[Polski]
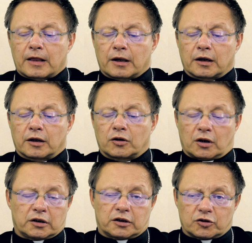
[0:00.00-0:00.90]
e, no
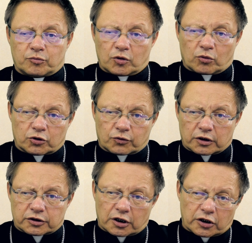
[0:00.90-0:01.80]
ale też miłość
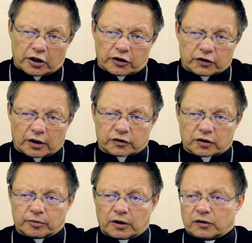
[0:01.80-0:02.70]
właśnie nie jest
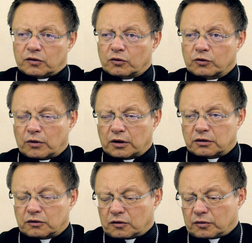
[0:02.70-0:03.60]
akceptacją zła,
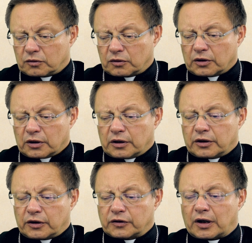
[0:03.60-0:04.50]
tylko
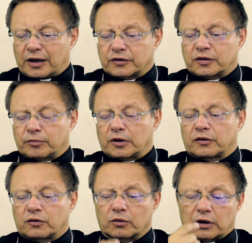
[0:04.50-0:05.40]
jest
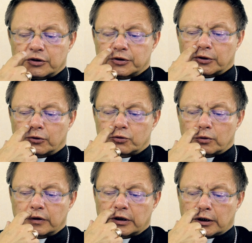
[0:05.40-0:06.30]
akceptacją każdego
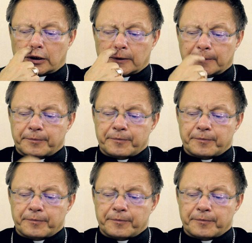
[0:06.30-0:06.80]
człowieka.